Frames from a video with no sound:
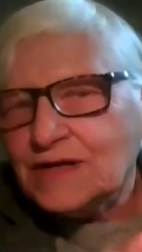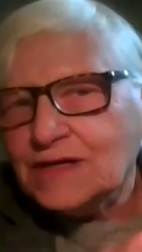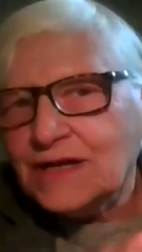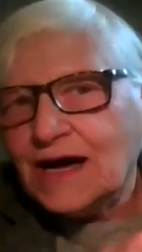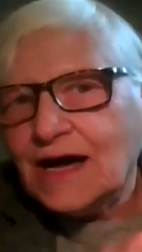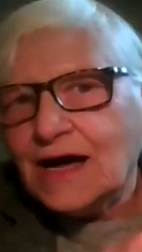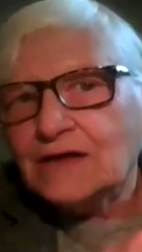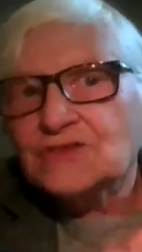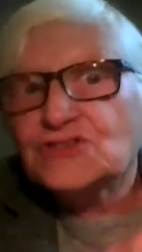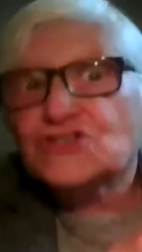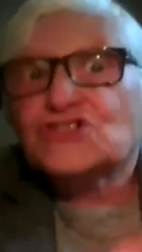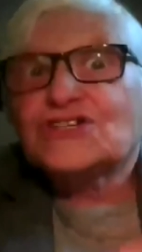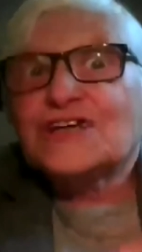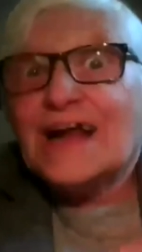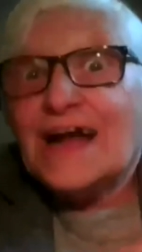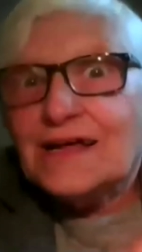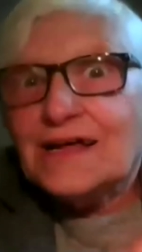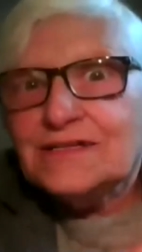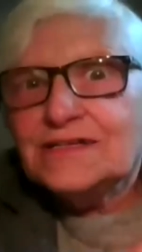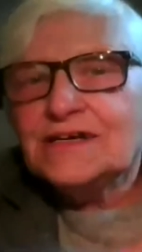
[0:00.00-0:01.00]
Niekiedy
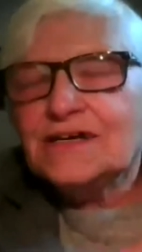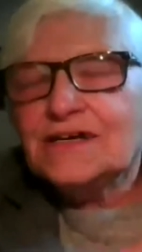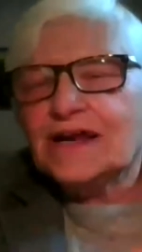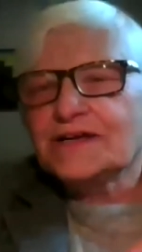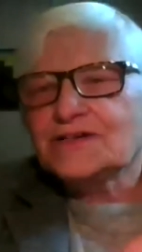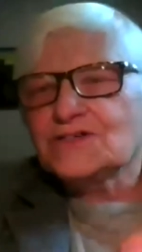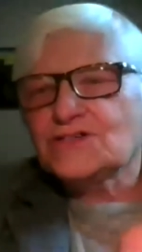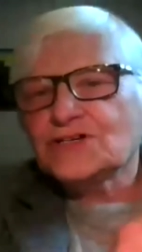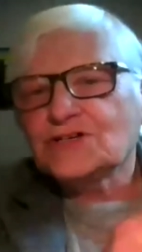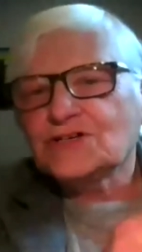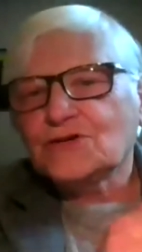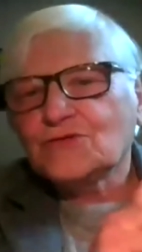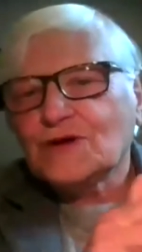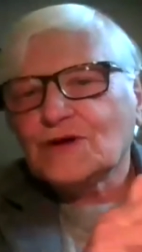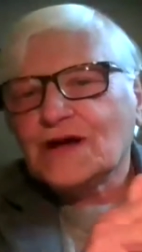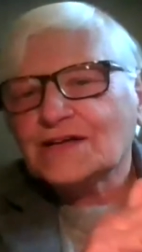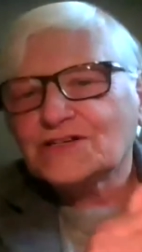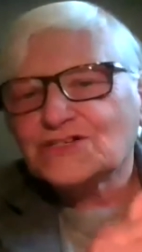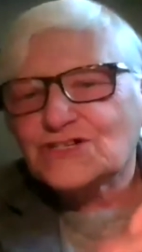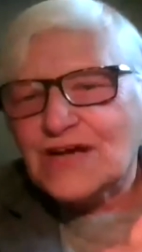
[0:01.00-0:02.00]
transkrypcja imion
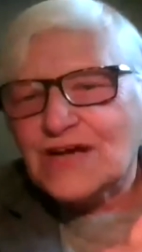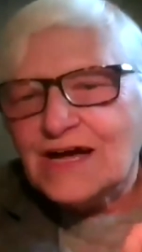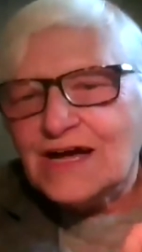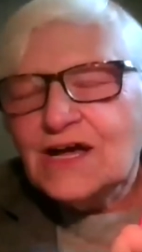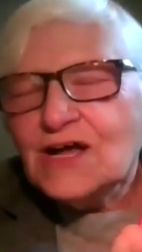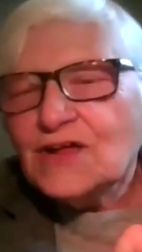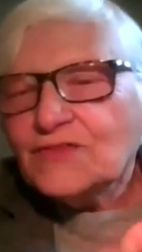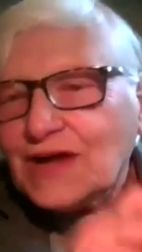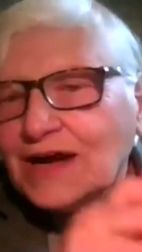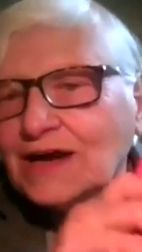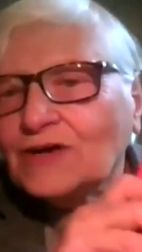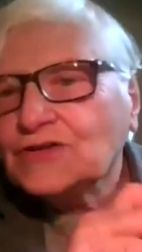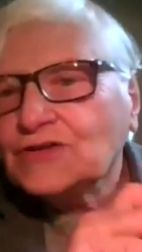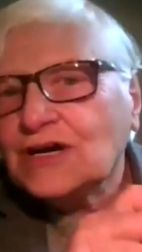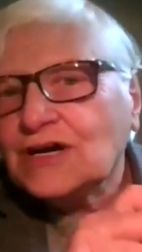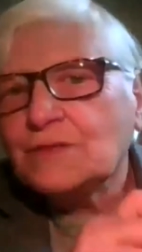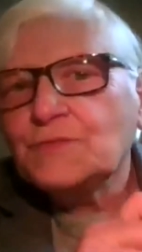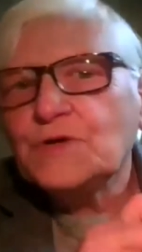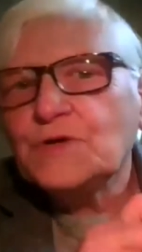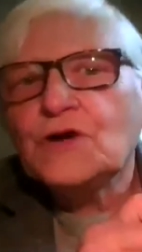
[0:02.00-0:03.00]
własnych i
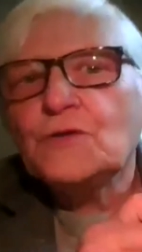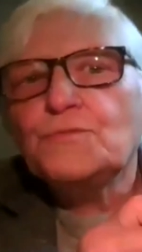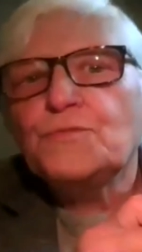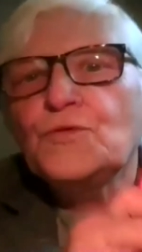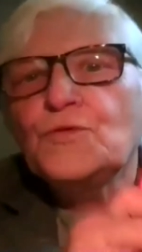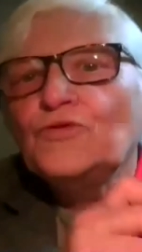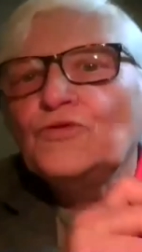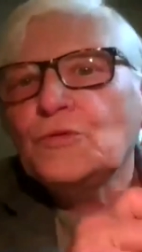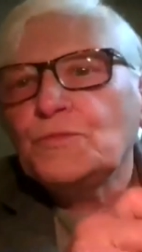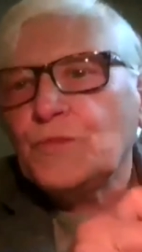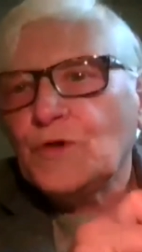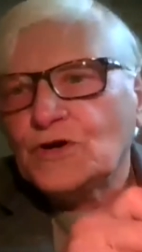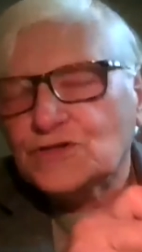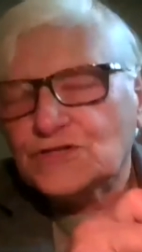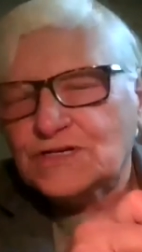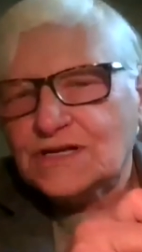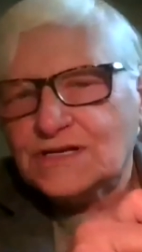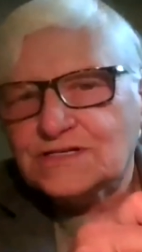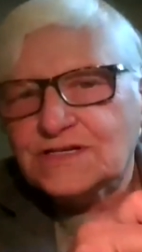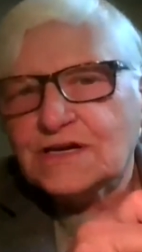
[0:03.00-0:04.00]
wyrazów obcych jest
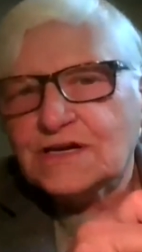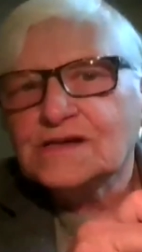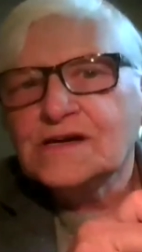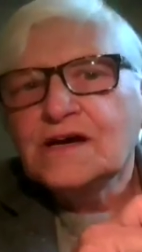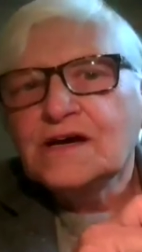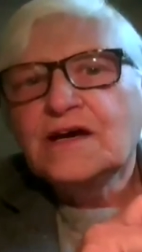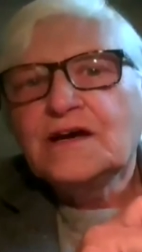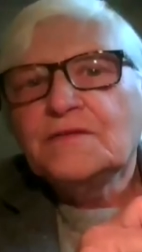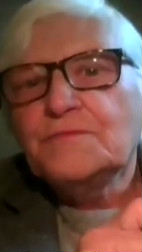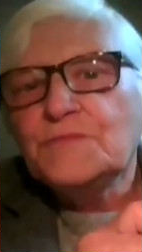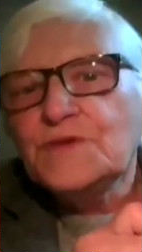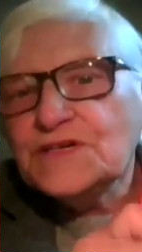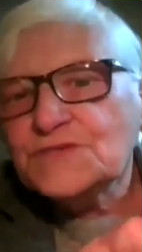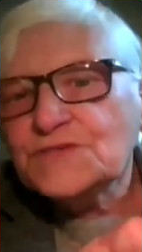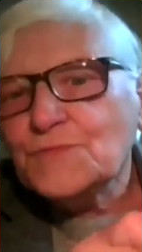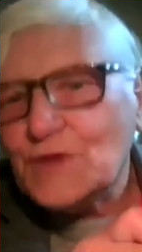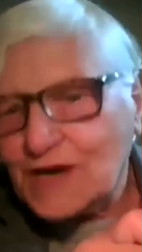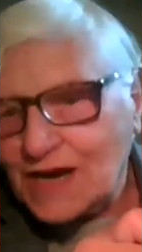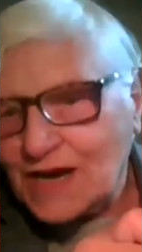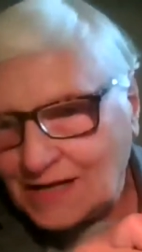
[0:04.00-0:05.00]
tata,
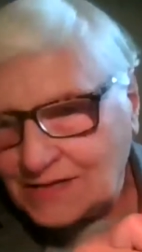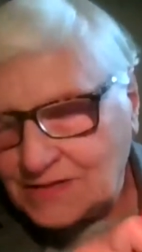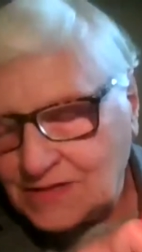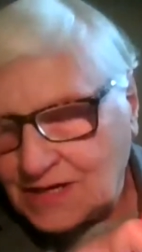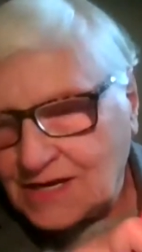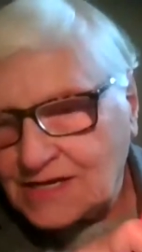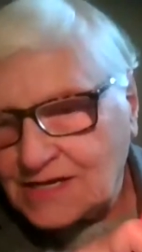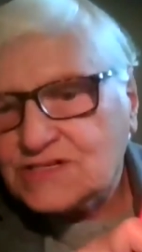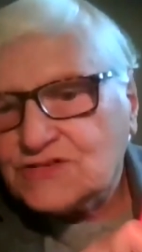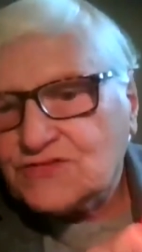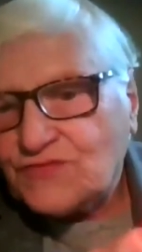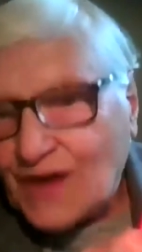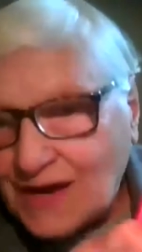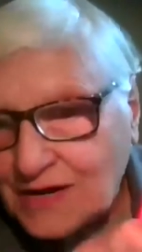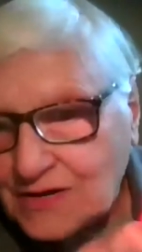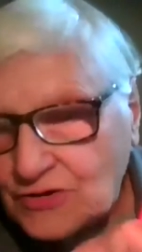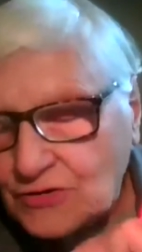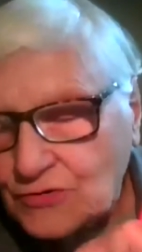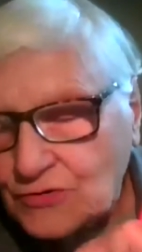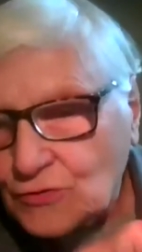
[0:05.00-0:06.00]
taka, że
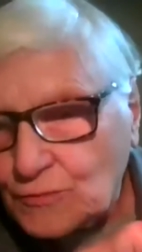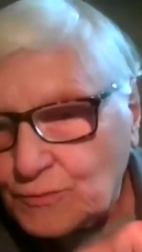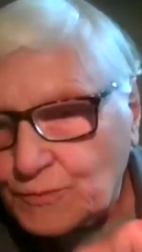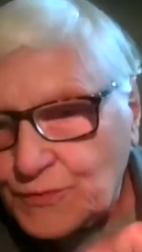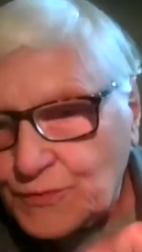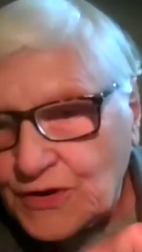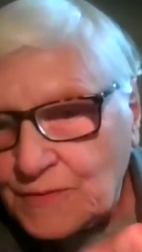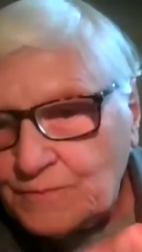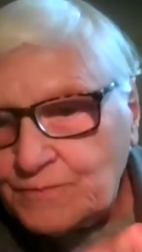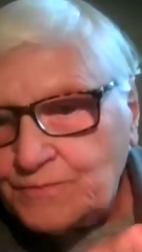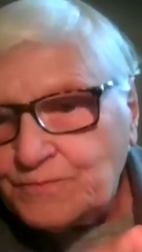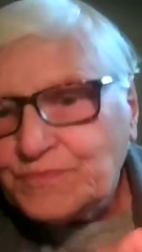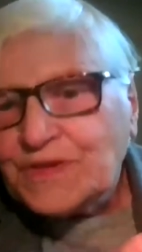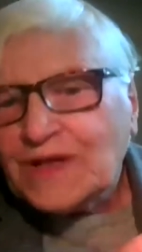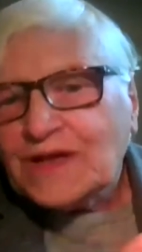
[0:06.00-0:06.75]
przysparza roboty.